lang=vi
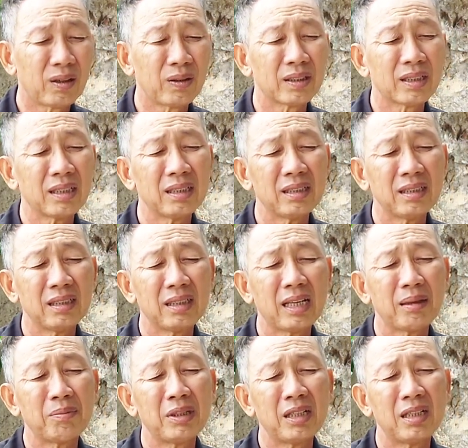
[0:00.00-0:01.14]
rồi cái
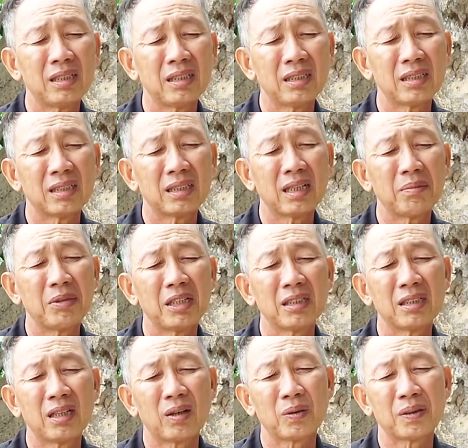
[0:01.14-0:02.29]
đem lên đem
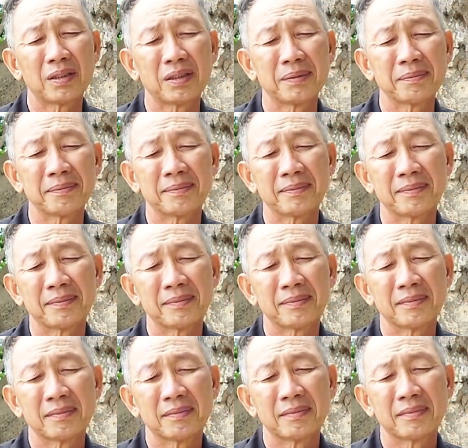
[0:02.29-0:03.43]
lên rồi
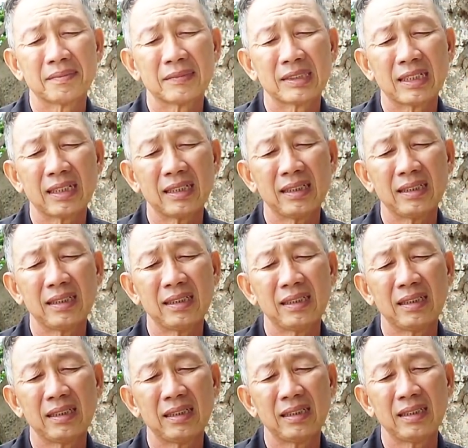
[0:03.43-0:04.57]

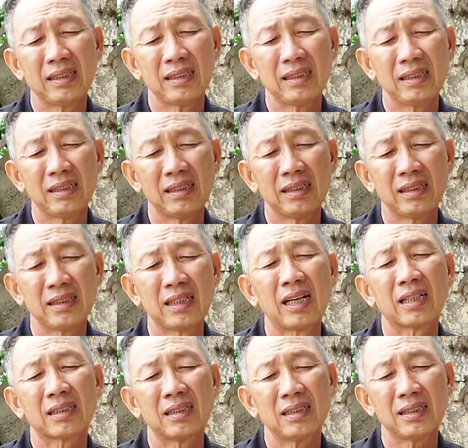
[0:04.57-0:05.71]
cái
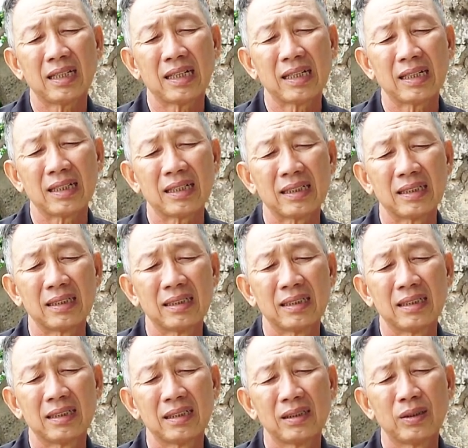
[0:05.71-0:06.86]
đợt đó là
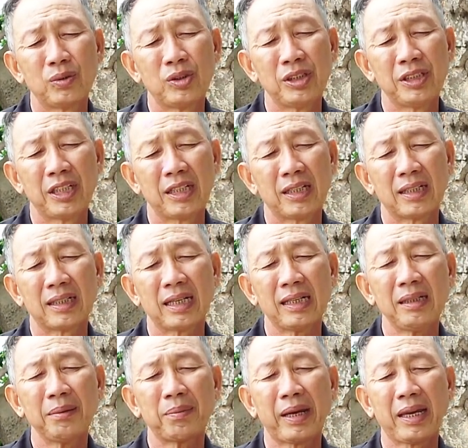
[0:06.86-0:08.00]
tôi đi về
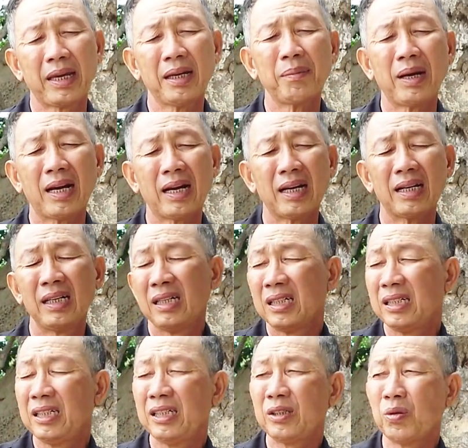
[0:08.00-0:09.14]
lấy bẻ ba
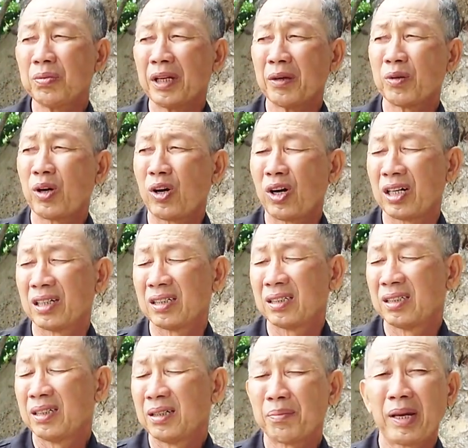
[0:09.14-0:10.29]
đi cũng theo đoàn
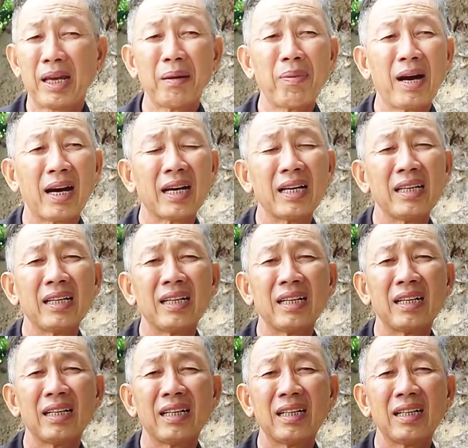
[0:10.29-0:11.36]
bẻ ba cái